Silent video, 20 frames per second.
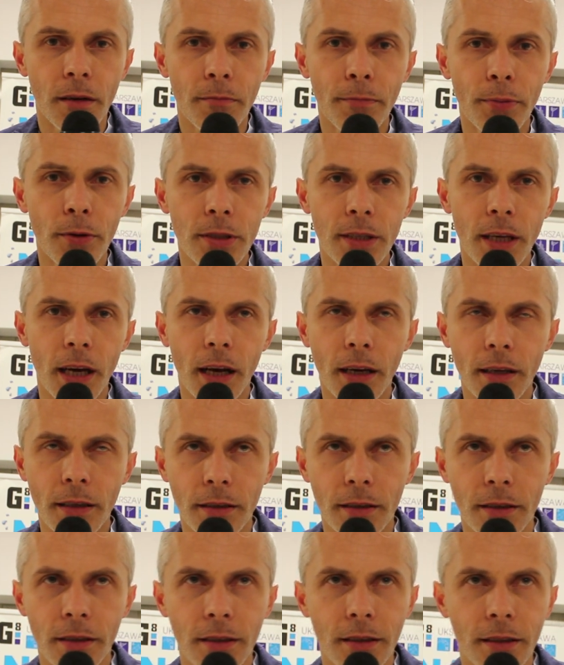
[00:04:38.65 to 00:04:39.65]
poza,
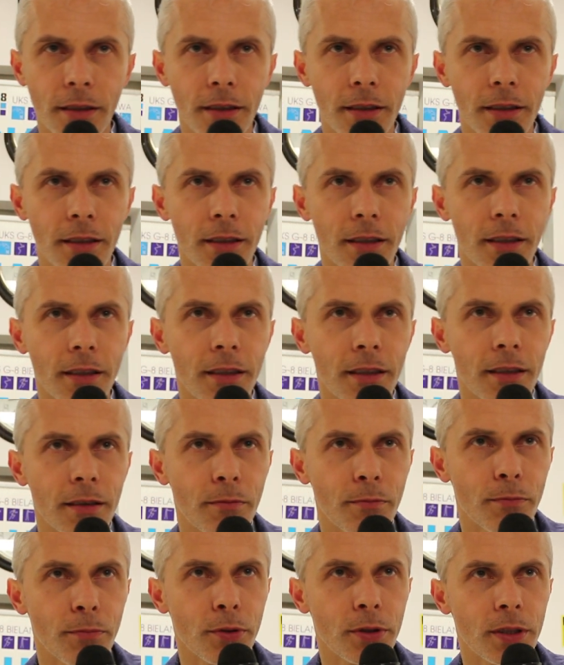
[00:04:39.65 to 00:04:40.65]
e,
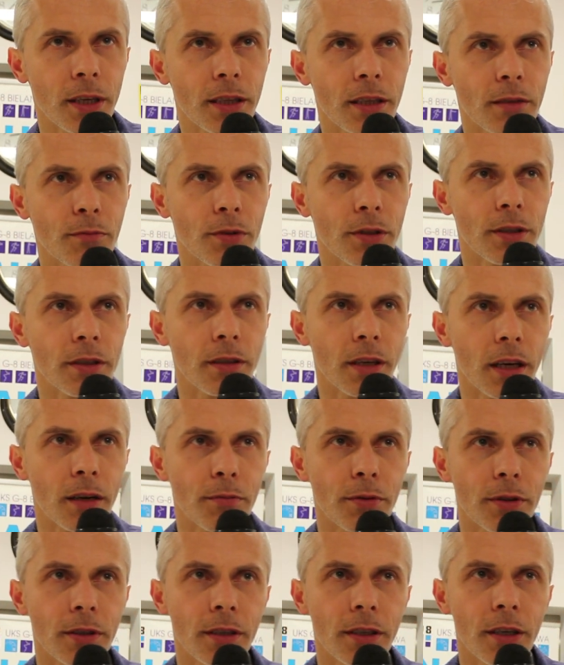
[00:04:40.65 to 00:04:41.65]
poza tymi
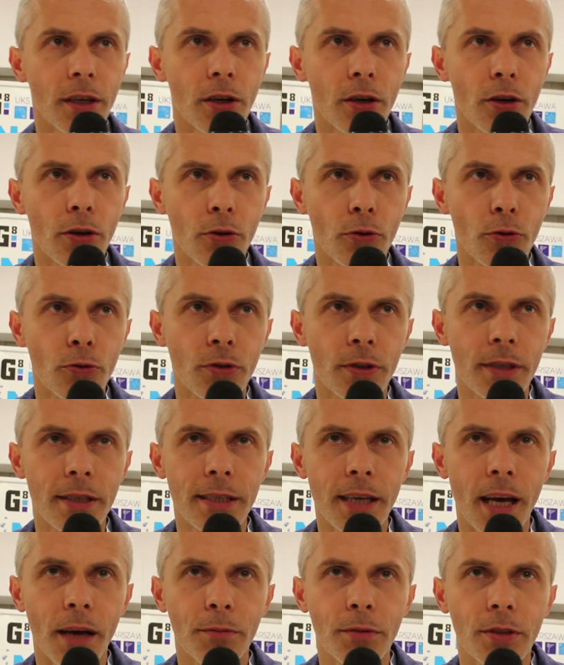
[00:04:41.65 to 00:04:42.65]
jakby
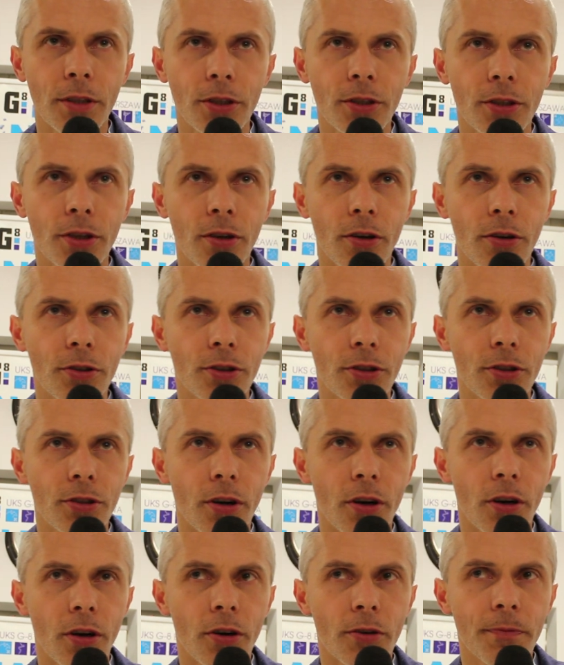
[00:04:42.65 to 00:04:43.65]
różnicami, jeśli chodzi
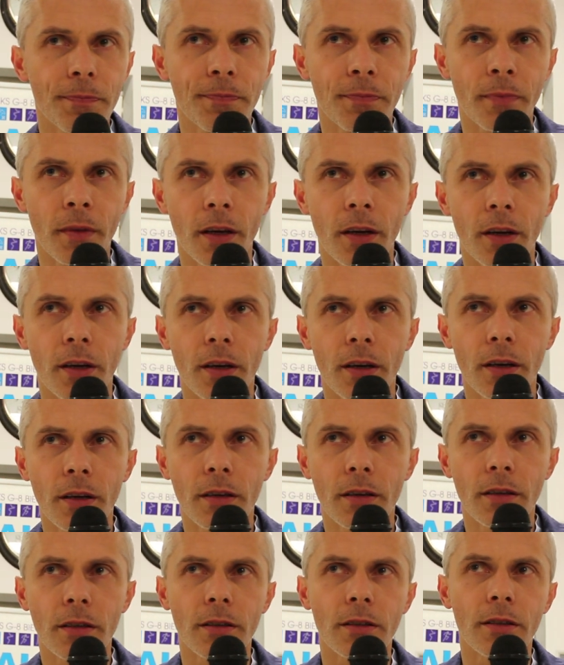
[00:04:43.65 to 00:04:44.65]
o
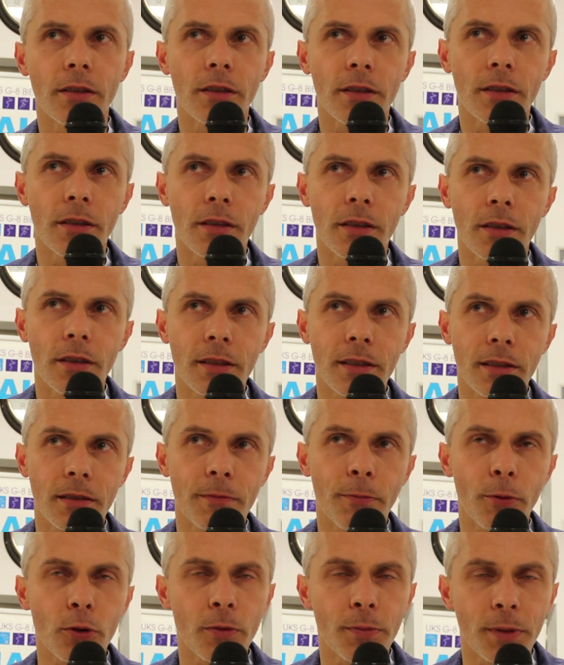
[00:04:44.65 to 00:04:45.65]
e,
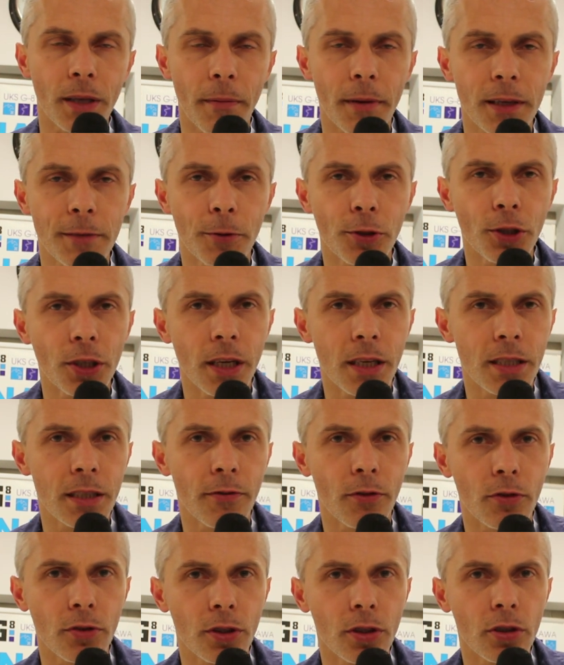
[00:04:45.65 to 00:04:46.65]
sposób zabezpieczenia
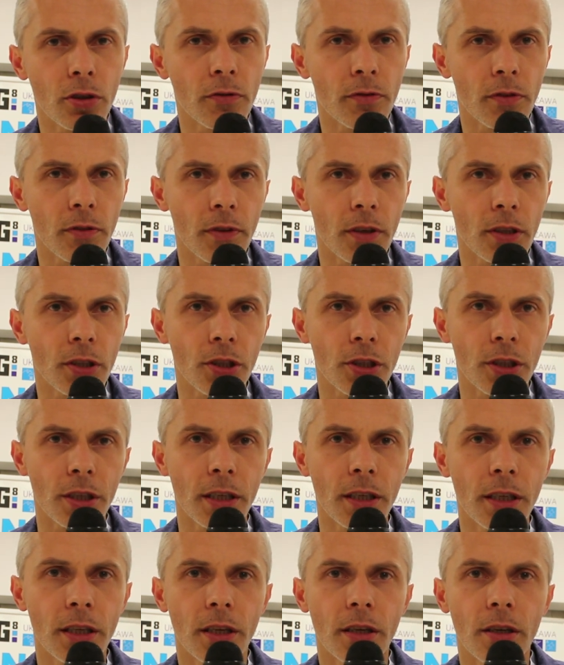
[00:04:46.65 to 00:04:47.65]
zawodników, to w
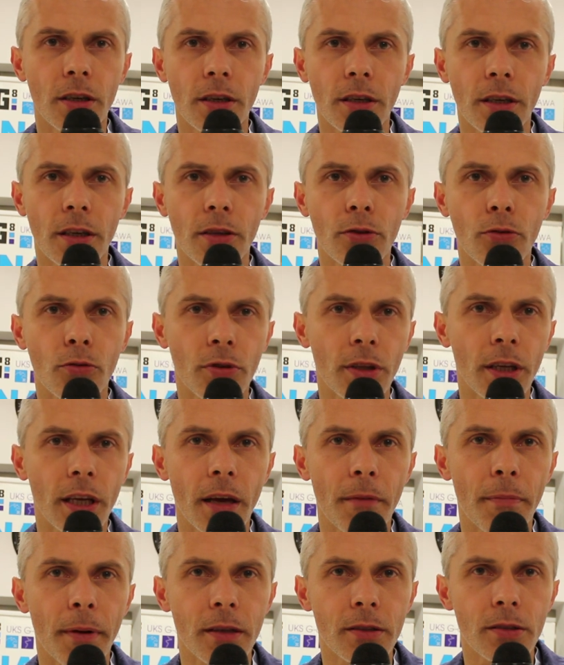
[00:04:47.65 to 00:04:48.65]
zasadzie e,
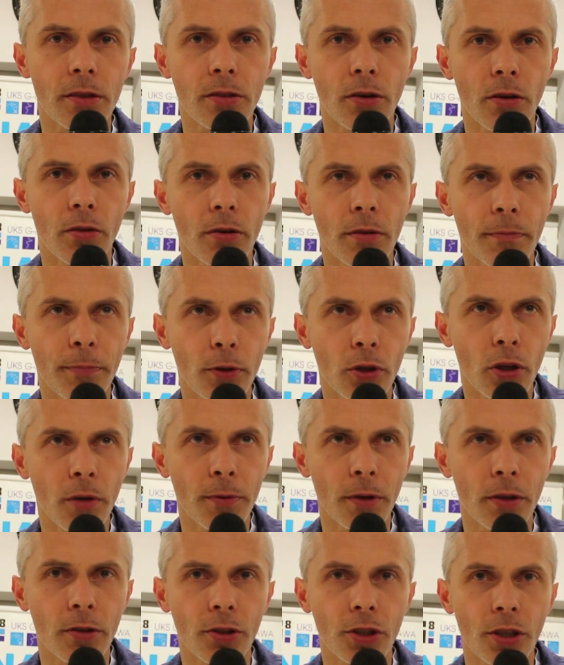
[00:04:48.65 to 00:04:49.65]
turnieje bardzo są
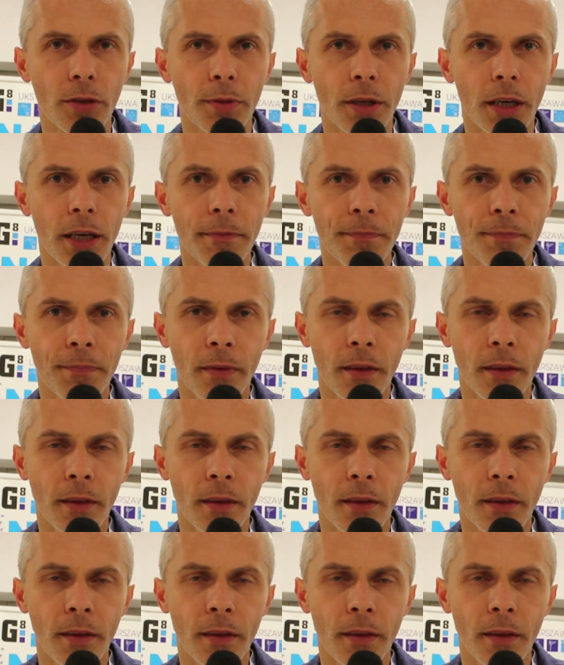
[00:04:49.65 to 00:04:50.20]
podobne do siebie.